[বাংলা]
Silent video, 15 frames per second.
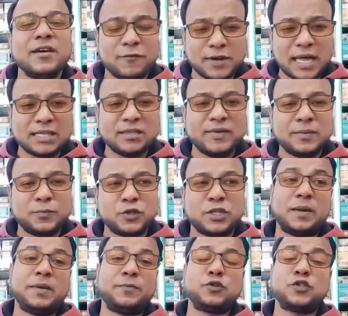ভ্লাদিমির
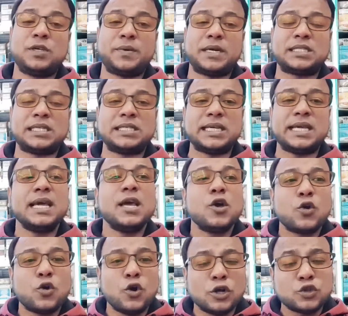পুতিন আপনি বুঝতে পারছেন যে
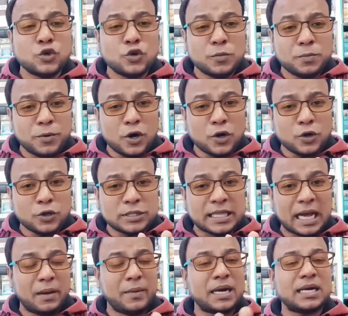কত বড়
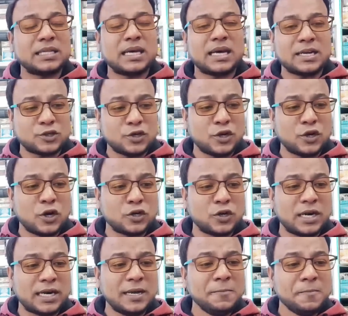ধামাকাধার আসলে
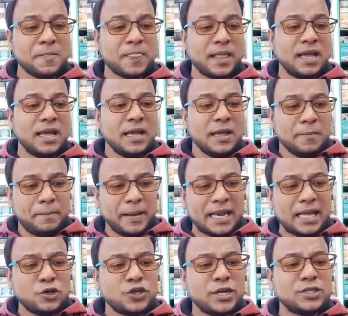ঘটনাটা
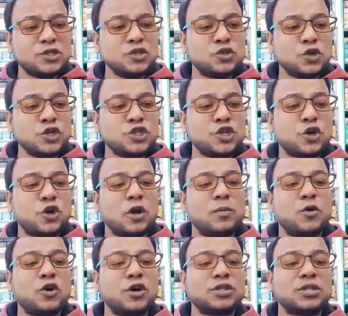বেলারুশের একজন জ্যেষ্ঠ
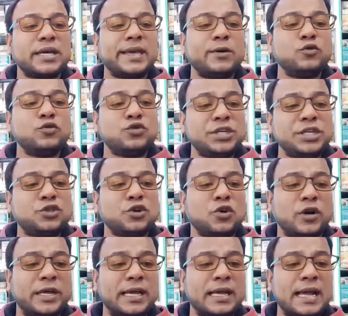কর্মকর্তাকে উদ্ধৃত
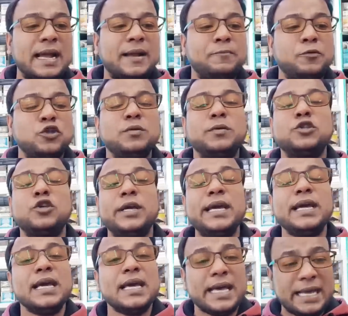করে এক প্রতিবেদনে
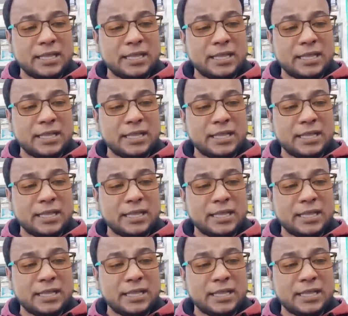এই